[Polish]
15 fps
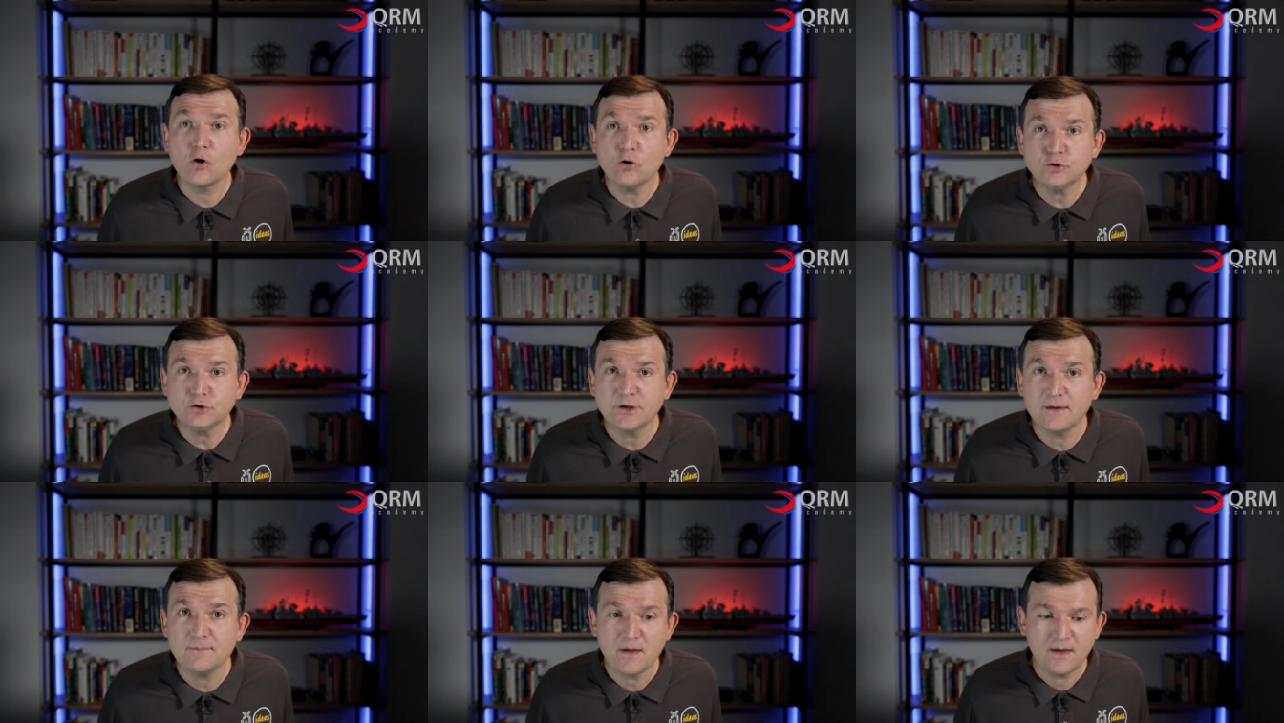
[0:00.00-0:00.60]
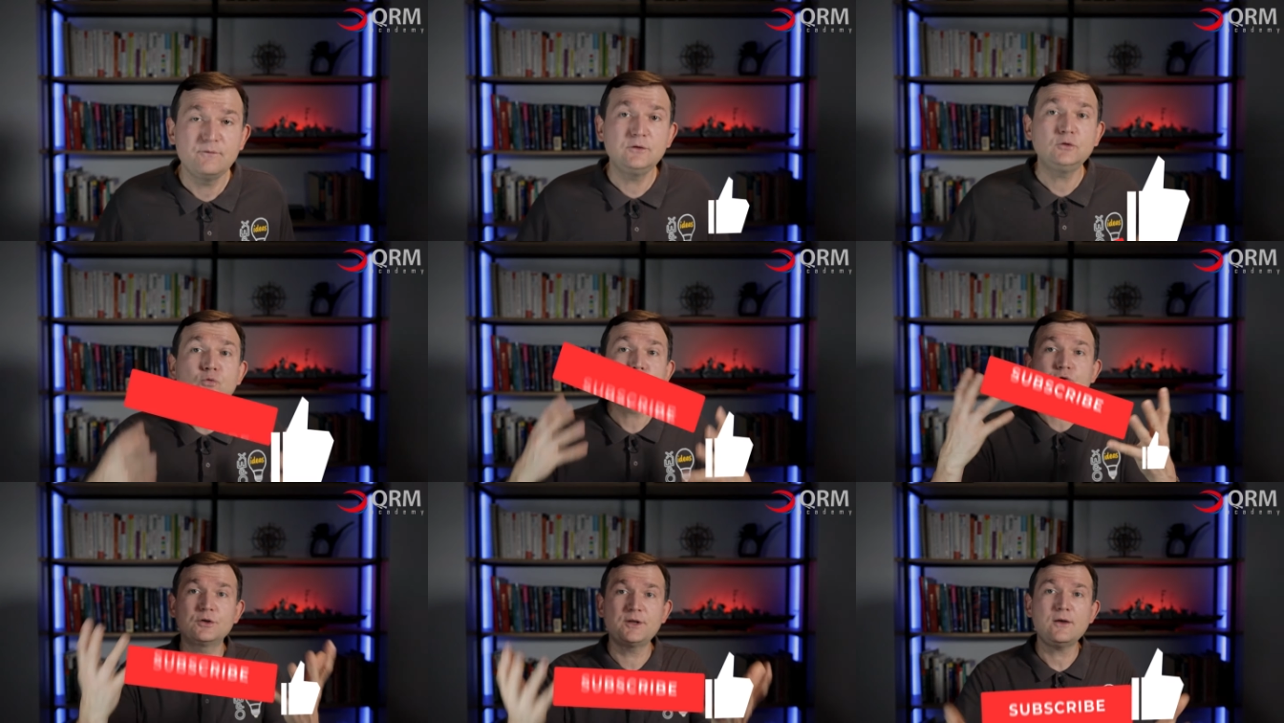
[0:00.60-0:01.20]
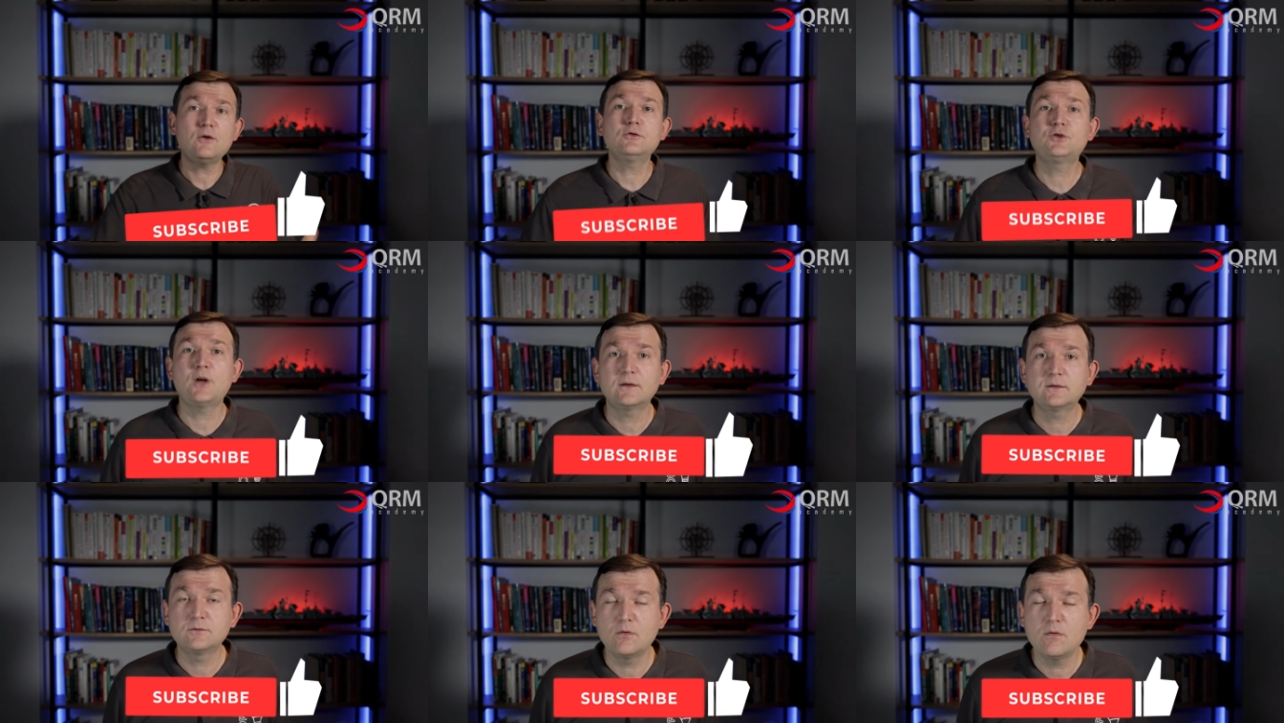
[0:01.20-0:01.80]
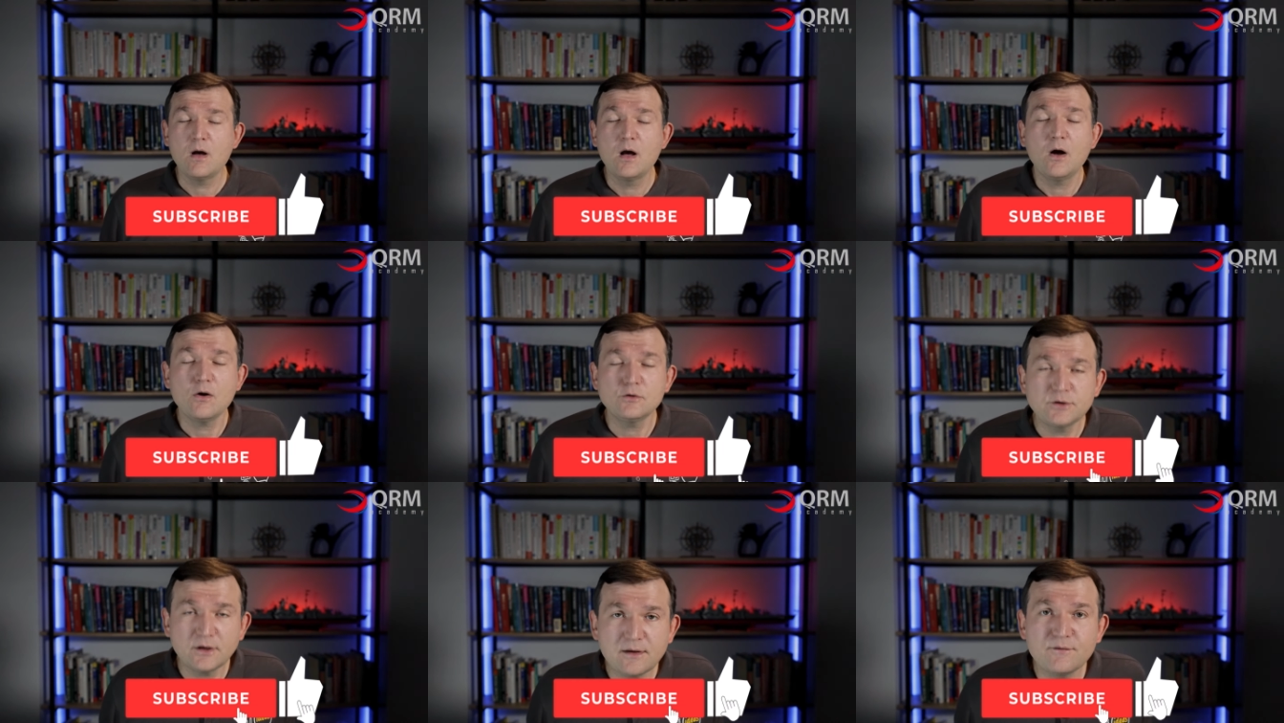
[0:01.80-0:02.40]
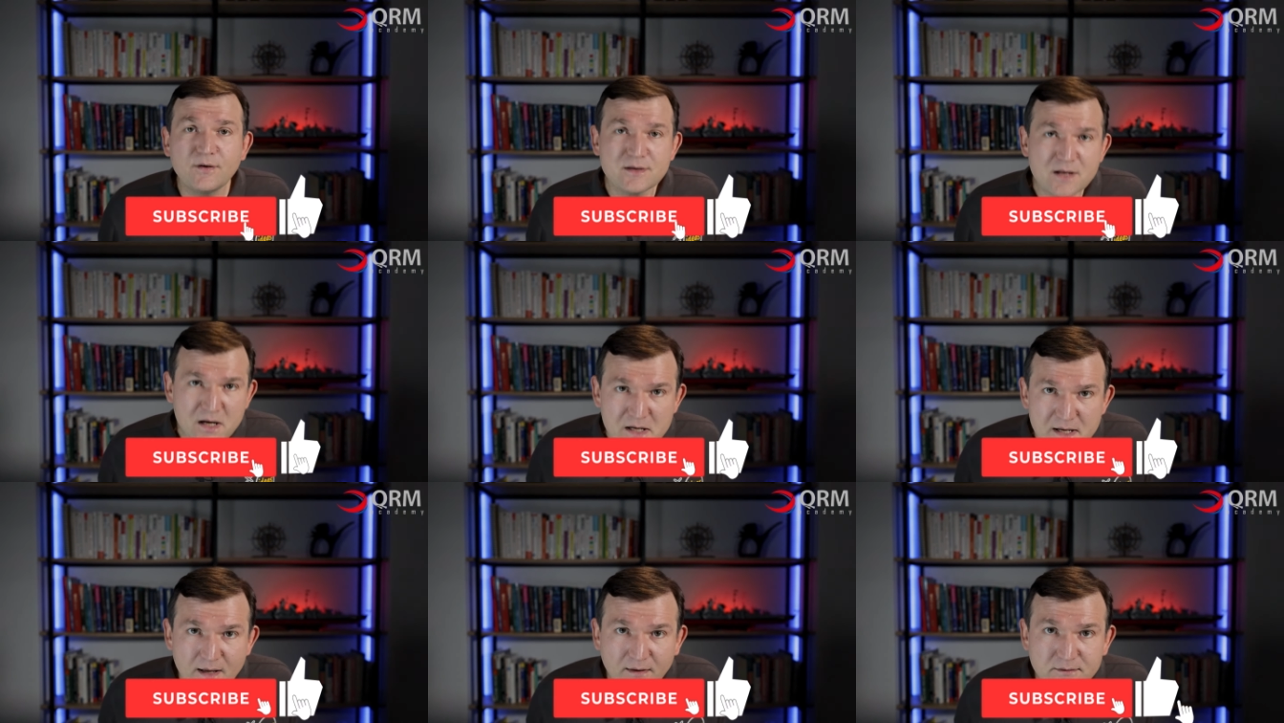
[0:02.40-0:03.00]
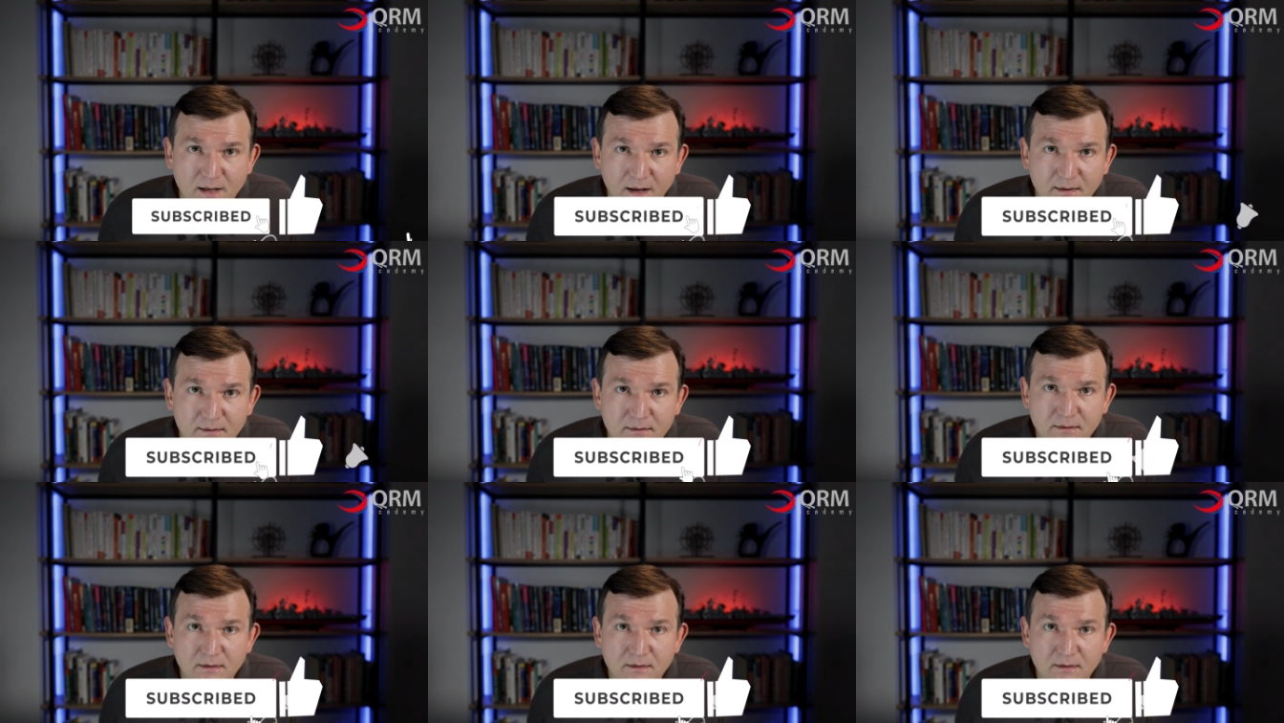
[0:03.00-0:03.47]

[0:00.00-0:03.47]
kosztem wydłużonego czasu oczekiwania klienta.